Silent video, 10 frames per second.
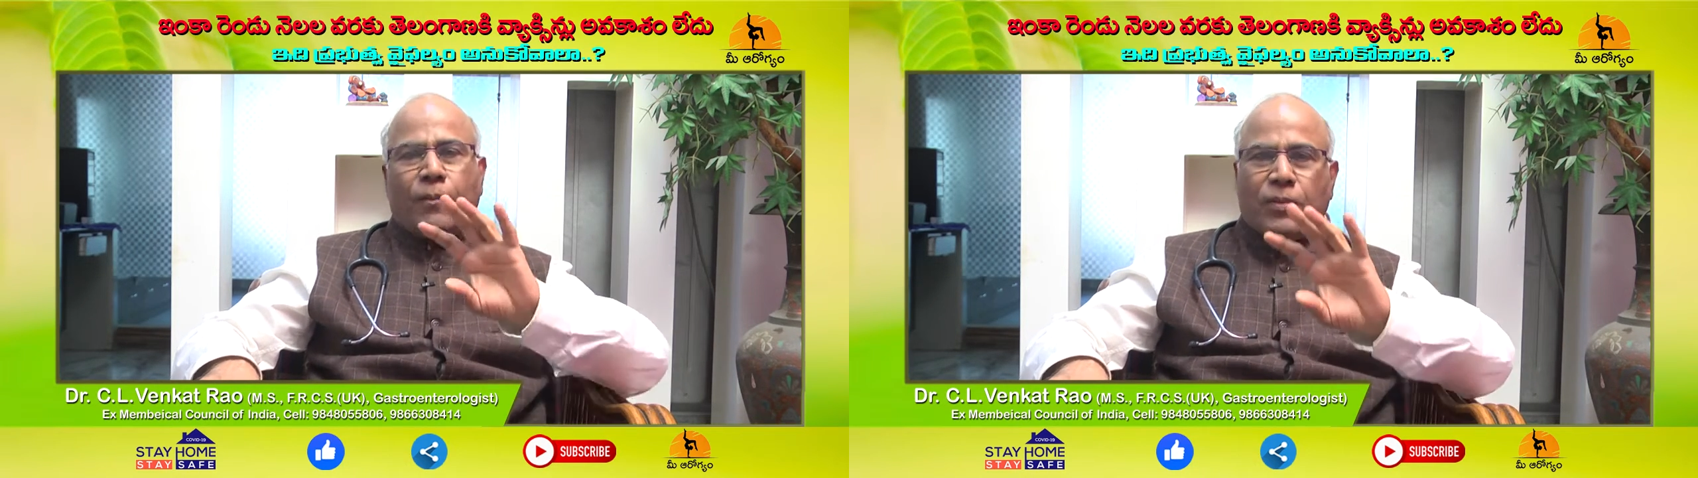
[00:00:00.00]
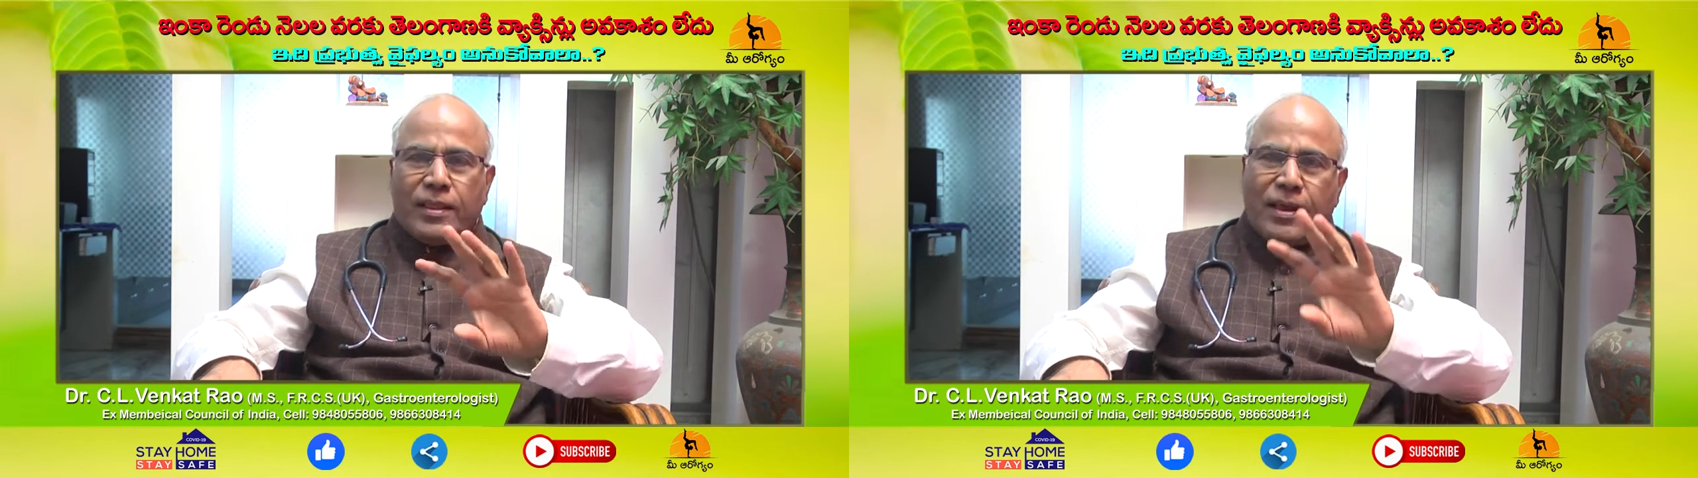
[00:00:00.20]

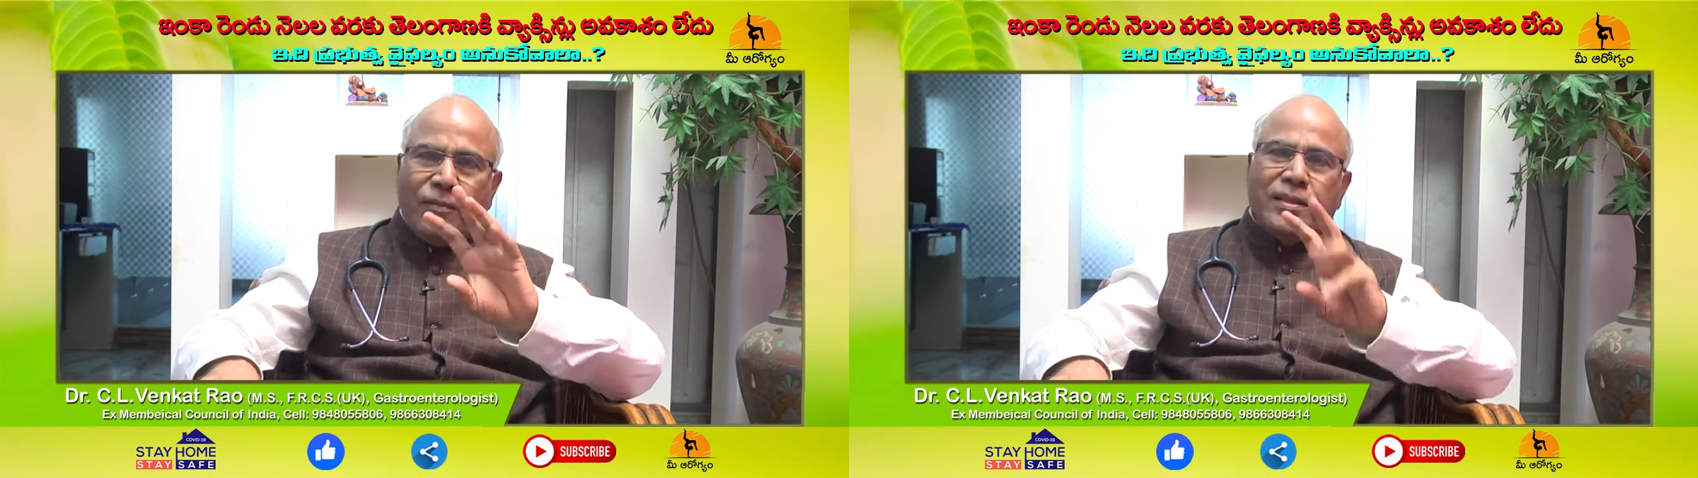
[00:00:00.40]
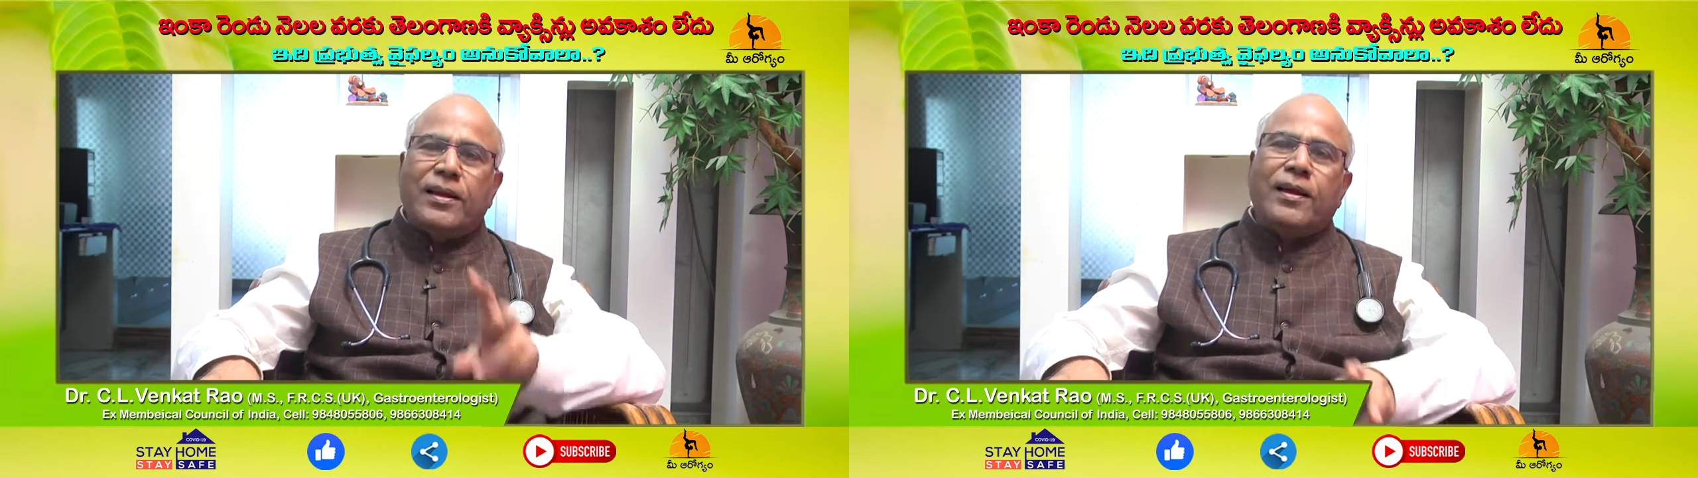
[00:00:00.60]

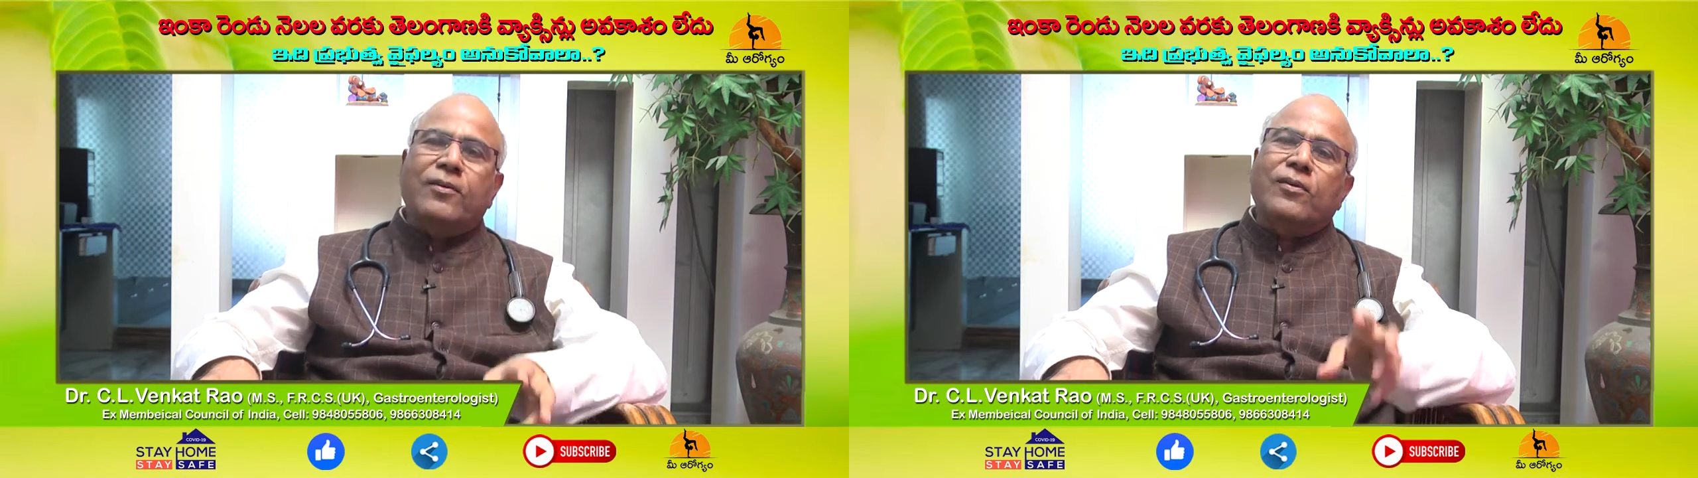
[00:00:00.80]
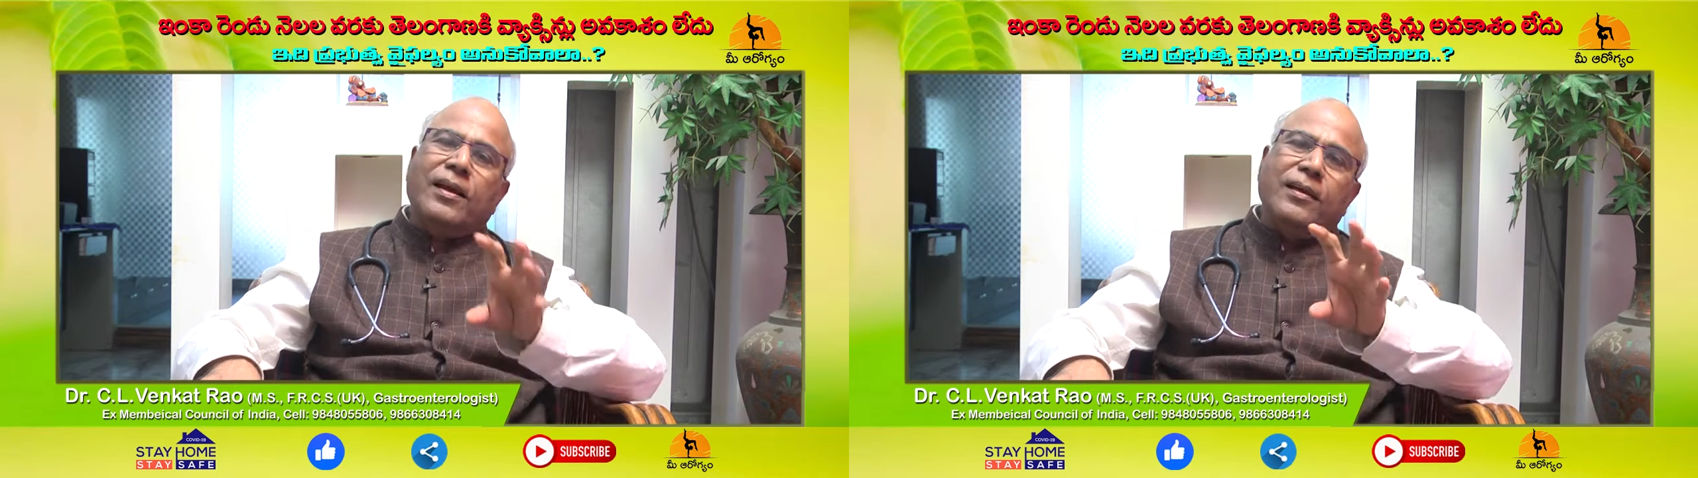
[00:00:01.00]
ప్రధానమంత్రి
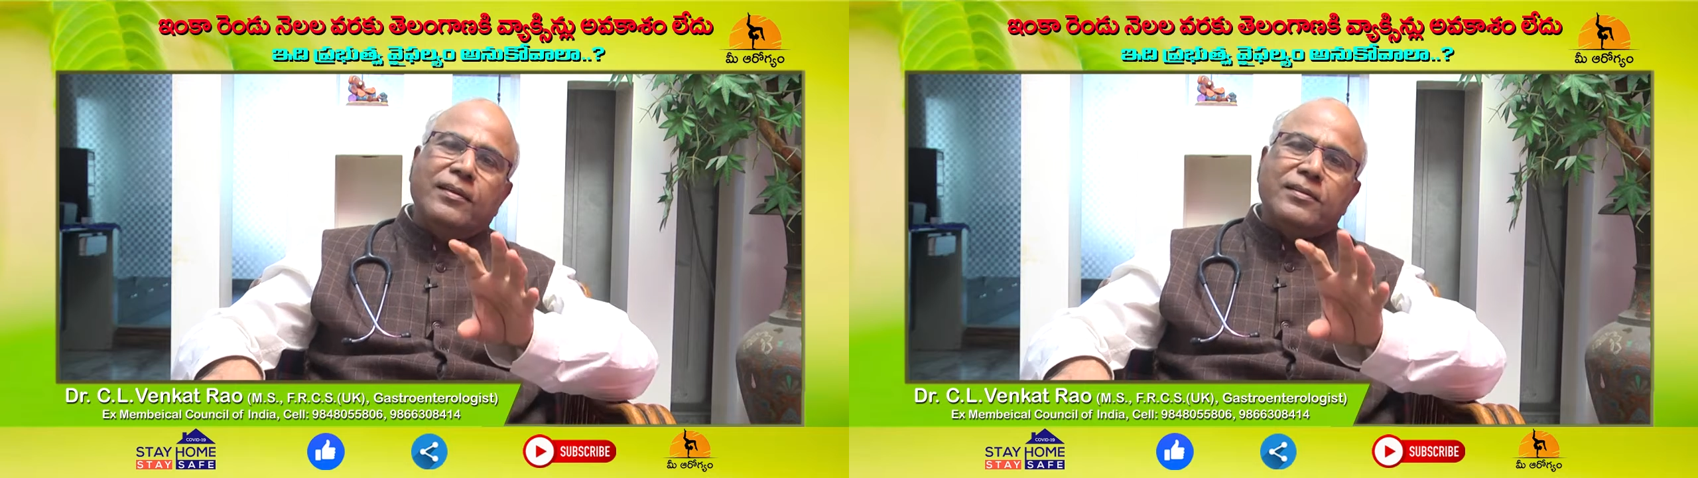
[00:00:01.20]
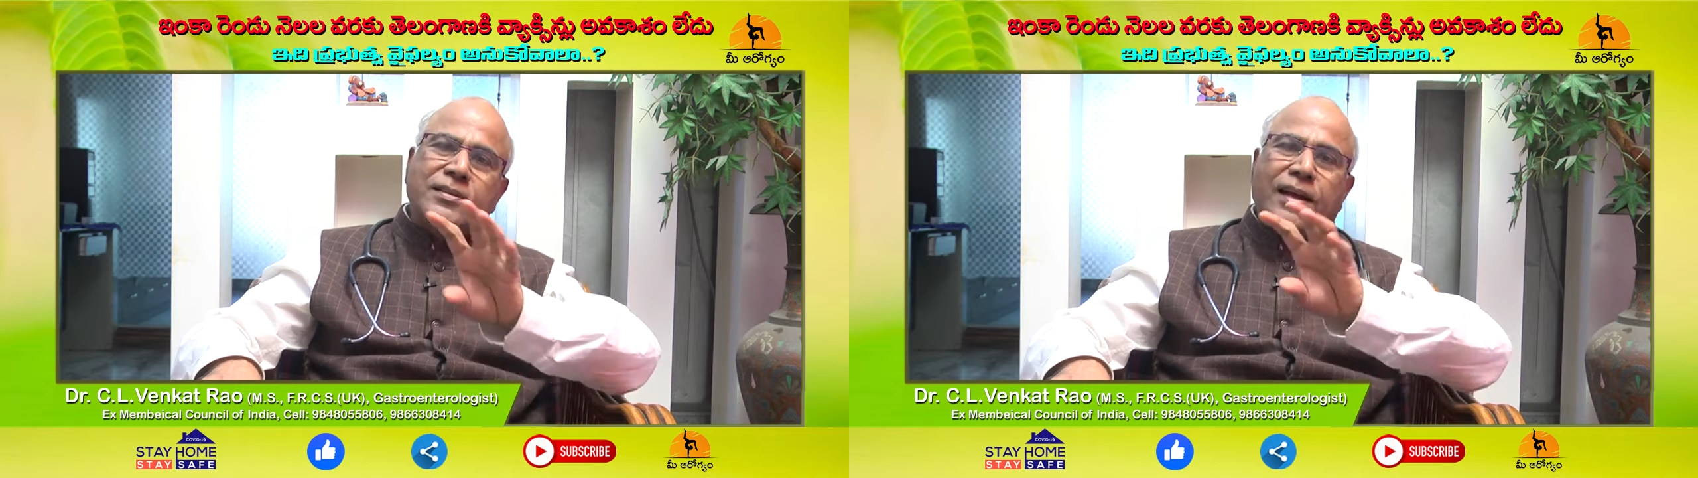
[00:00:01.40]
గారు కూడా
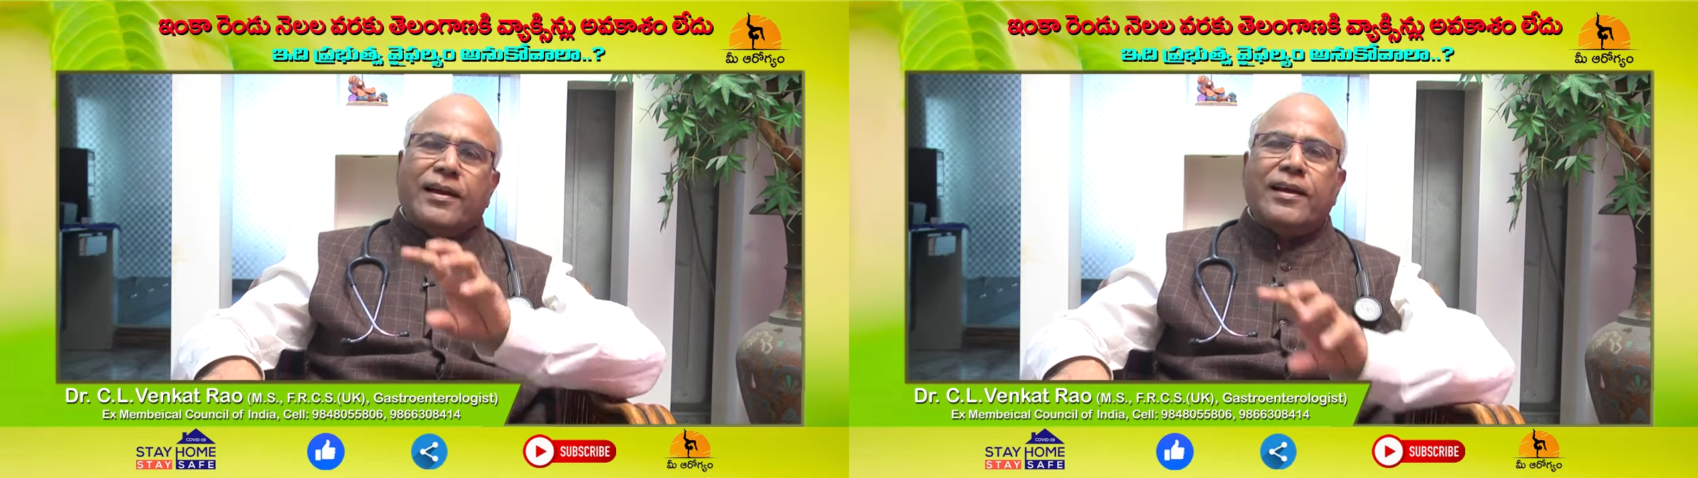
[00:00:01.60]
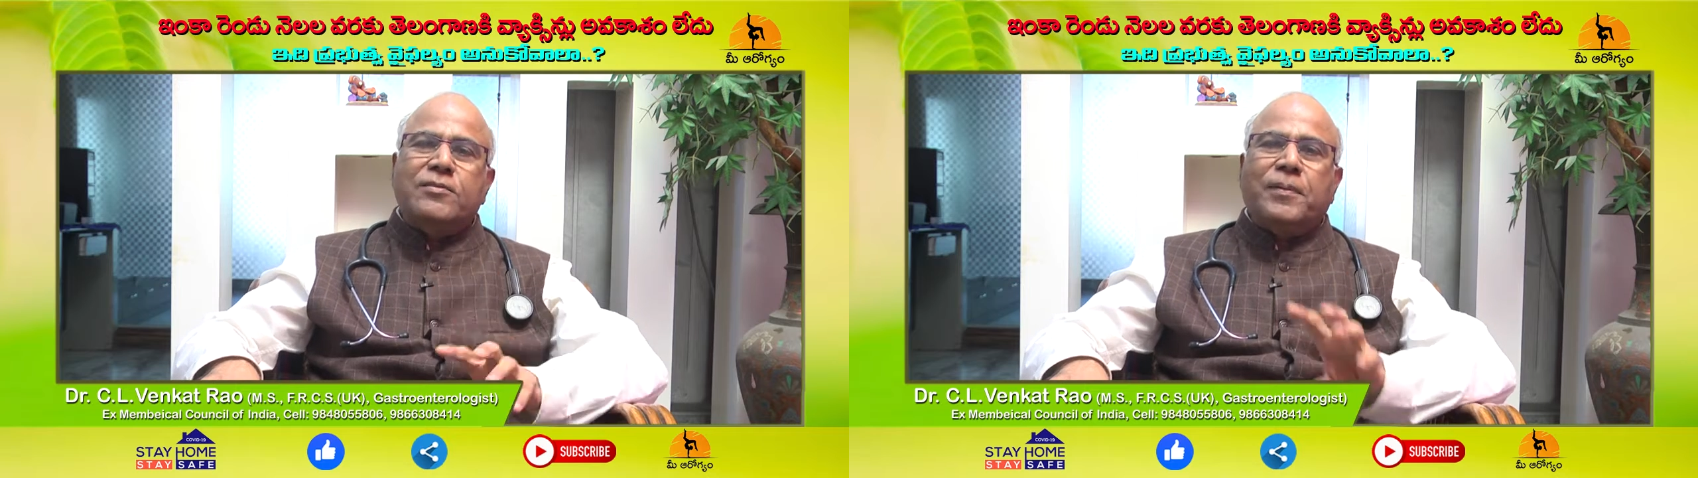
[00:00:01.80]
చక్కగా